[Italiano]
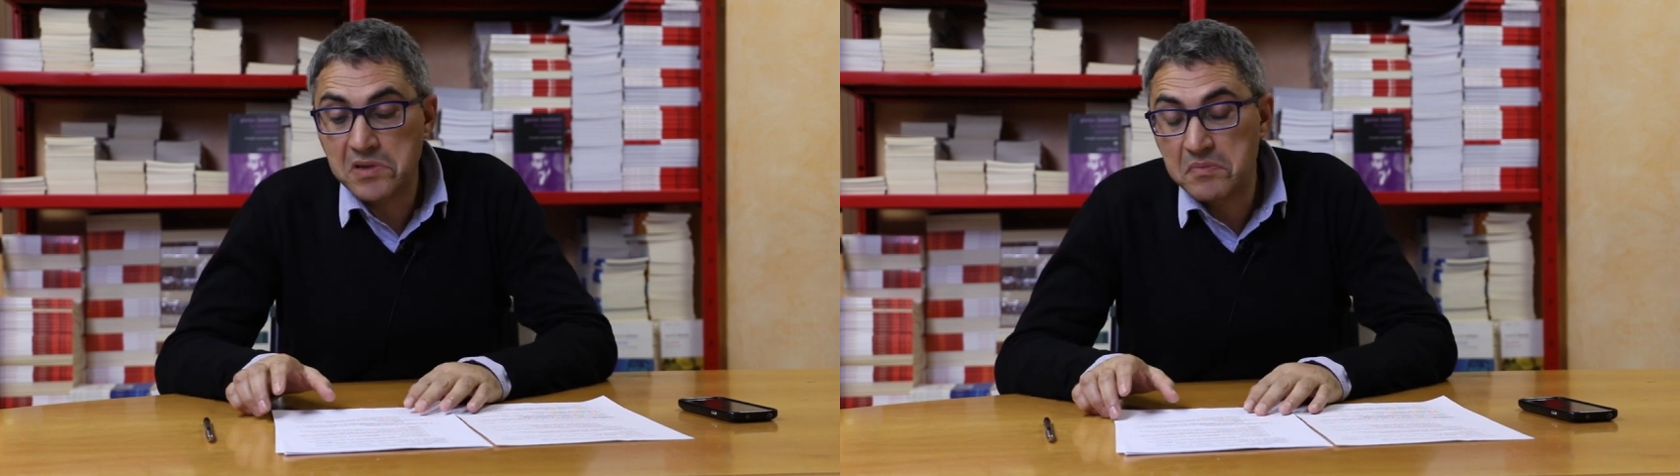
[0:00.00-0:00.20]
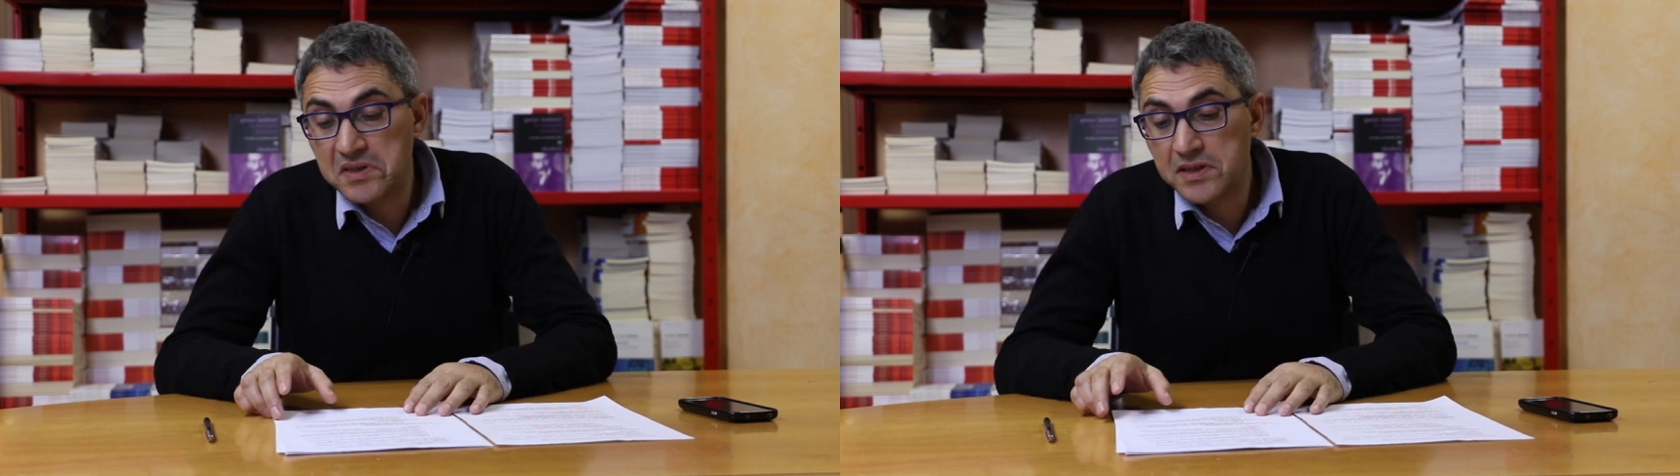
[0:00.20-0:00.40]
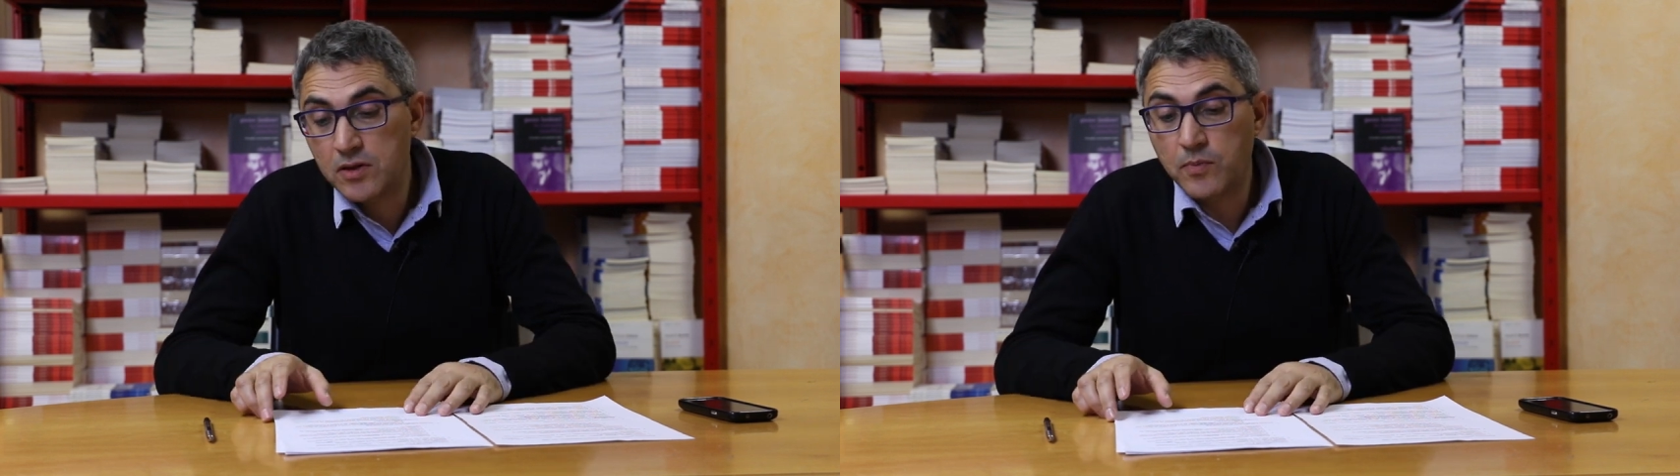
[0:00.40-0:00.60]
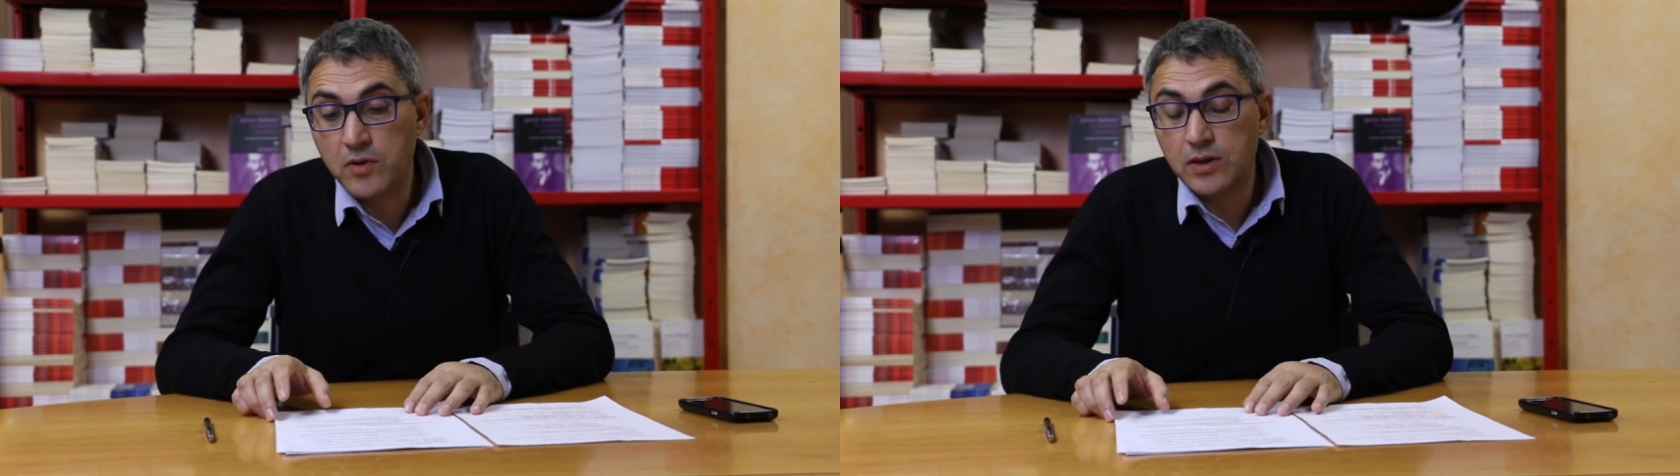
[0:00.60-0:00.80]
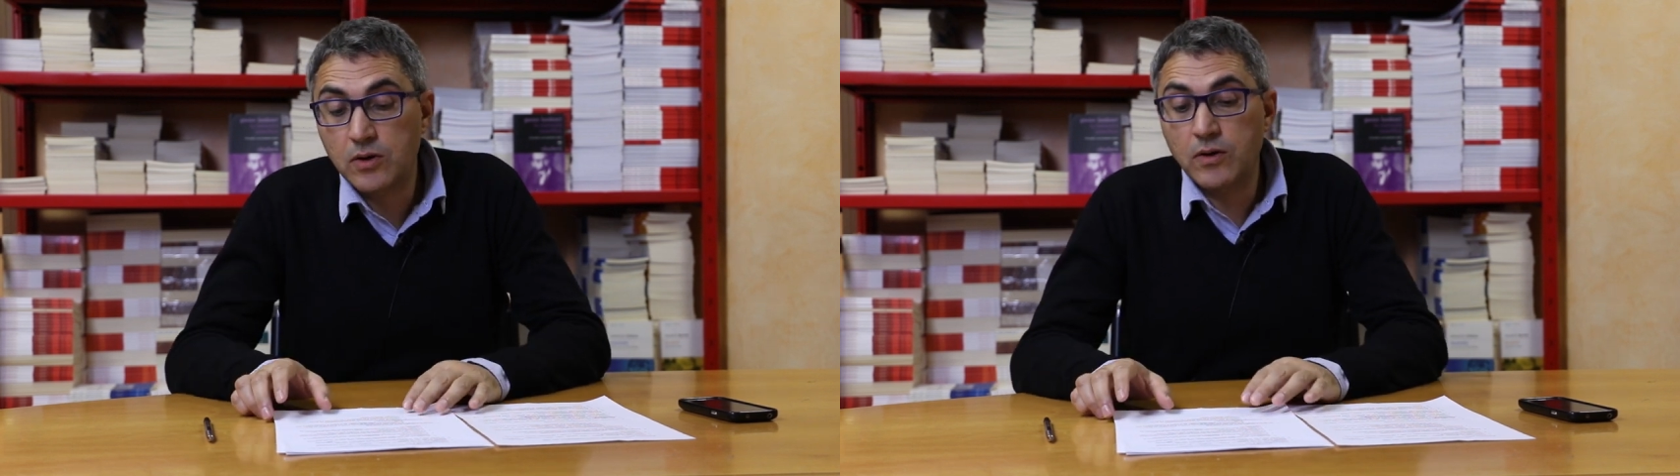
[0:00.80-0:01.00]
del pensiero
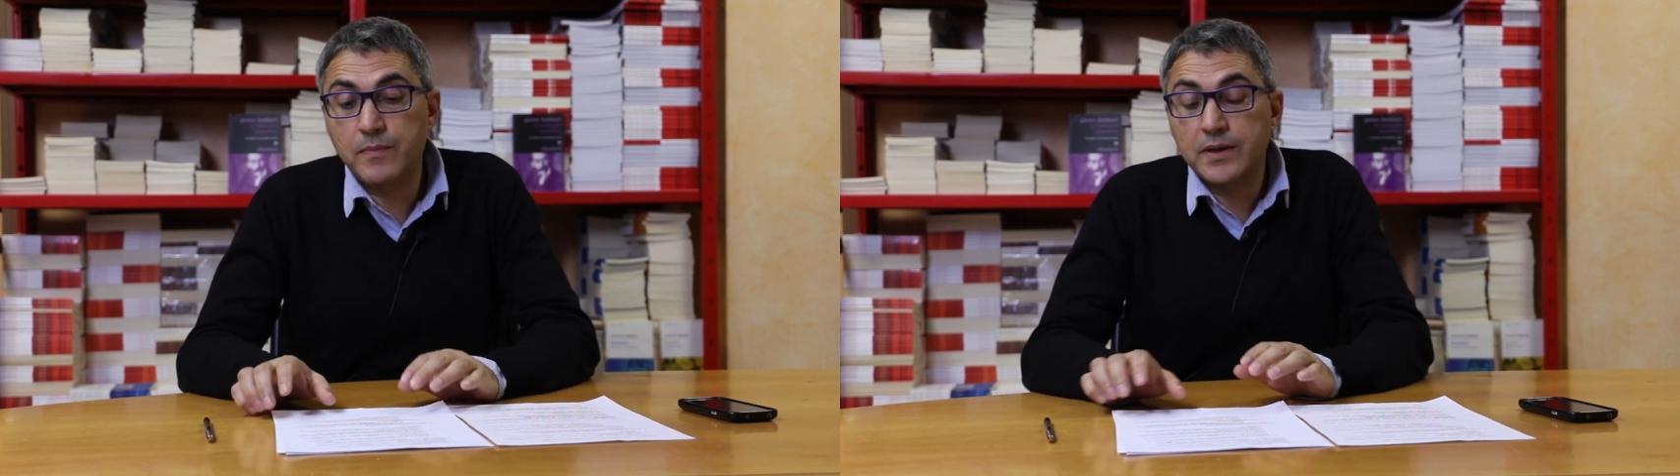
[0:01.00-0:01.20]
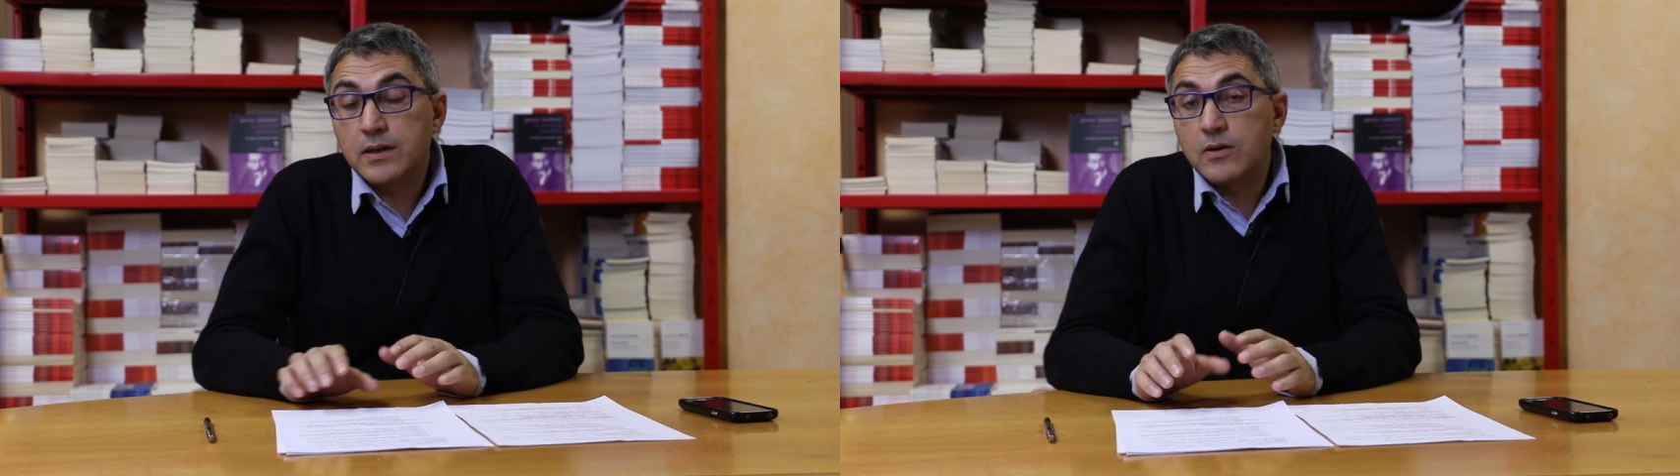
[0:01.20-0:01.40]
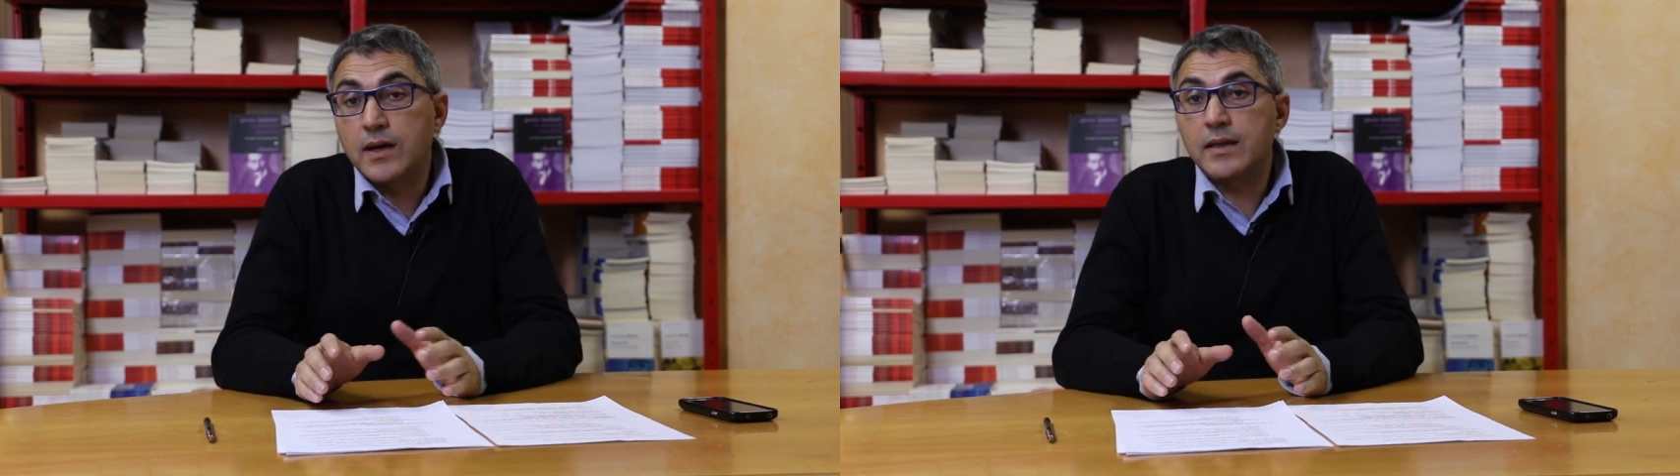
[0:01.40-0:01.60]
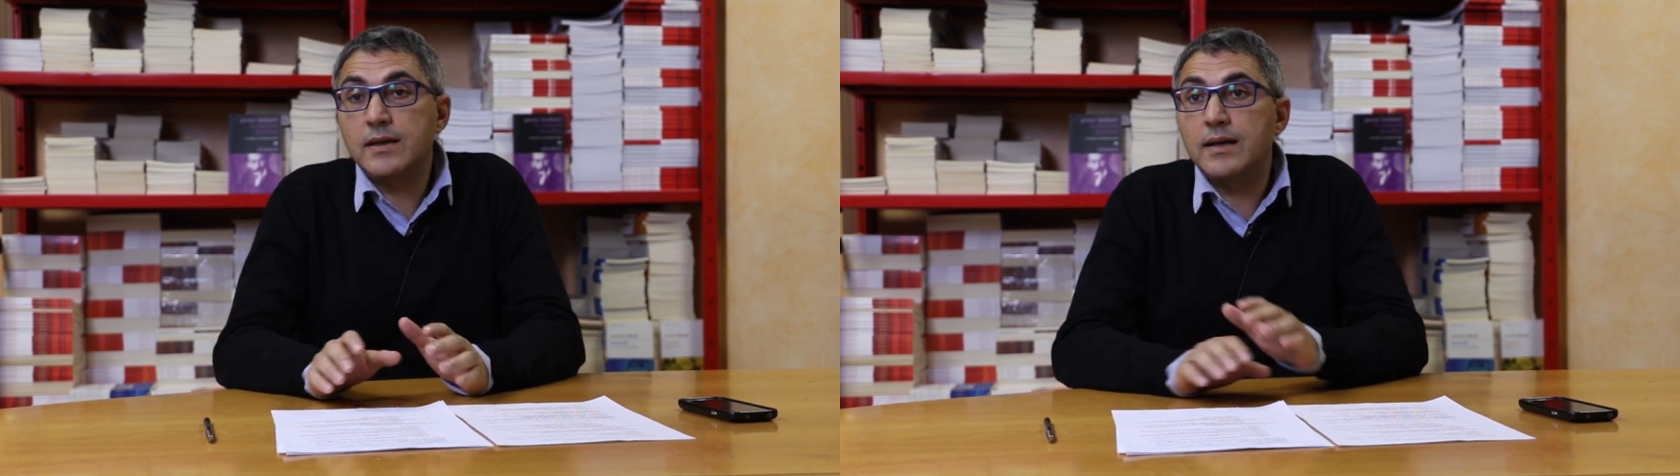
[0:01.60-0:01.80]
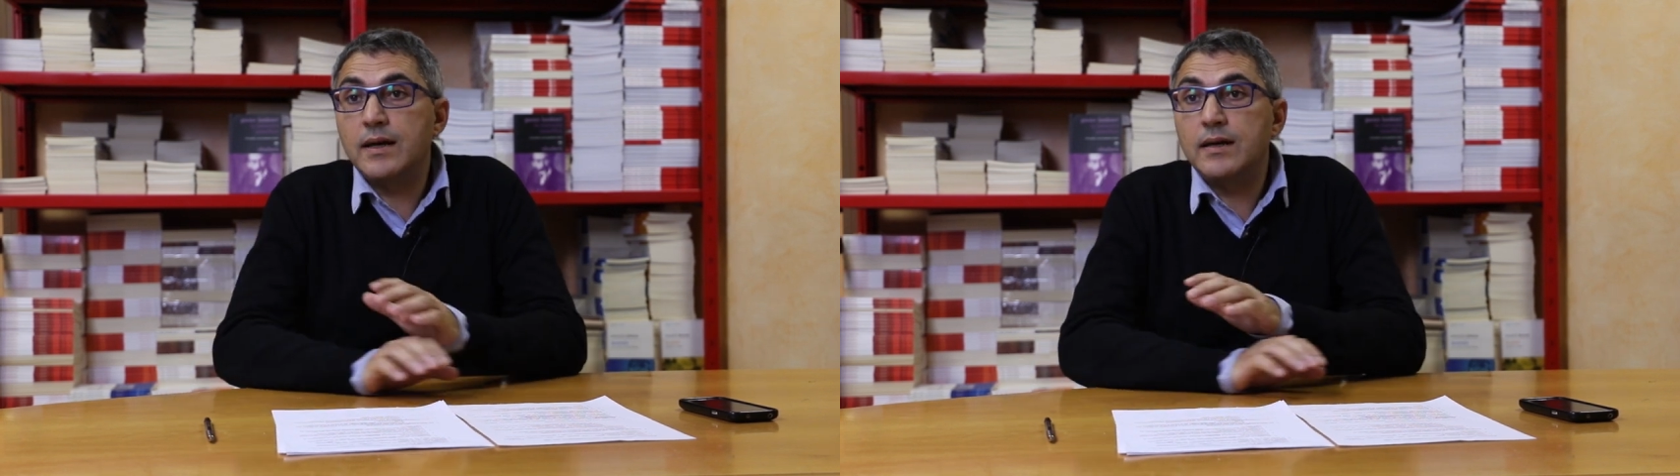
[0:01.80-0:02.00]
politico, in particolare
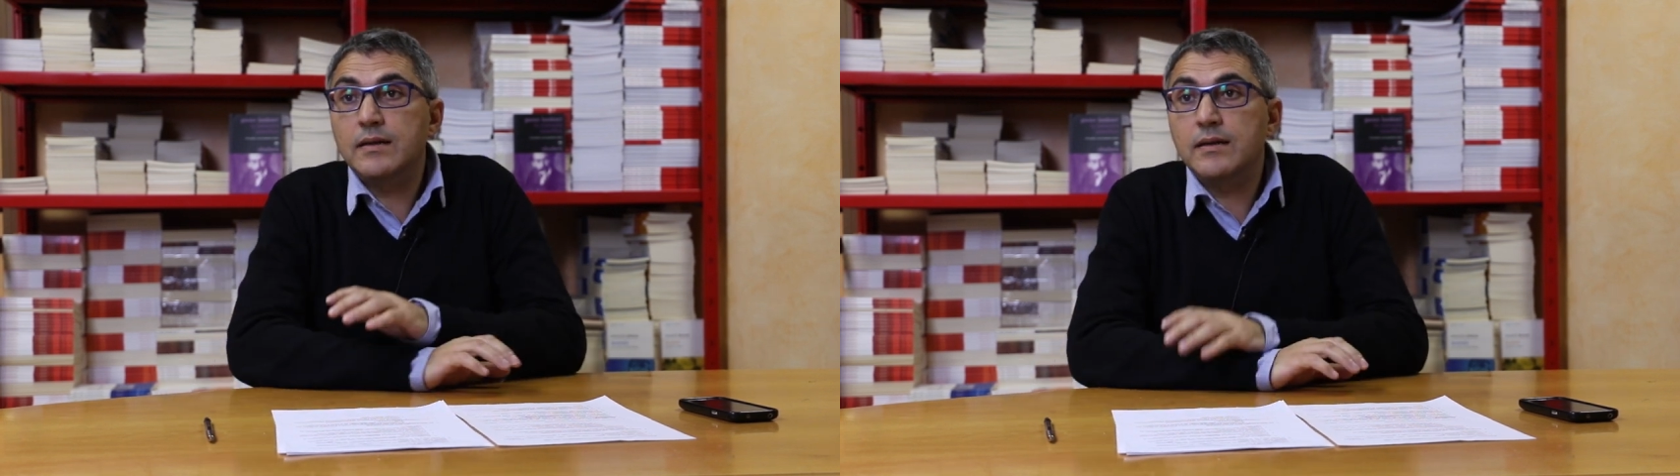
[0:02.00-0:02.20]
della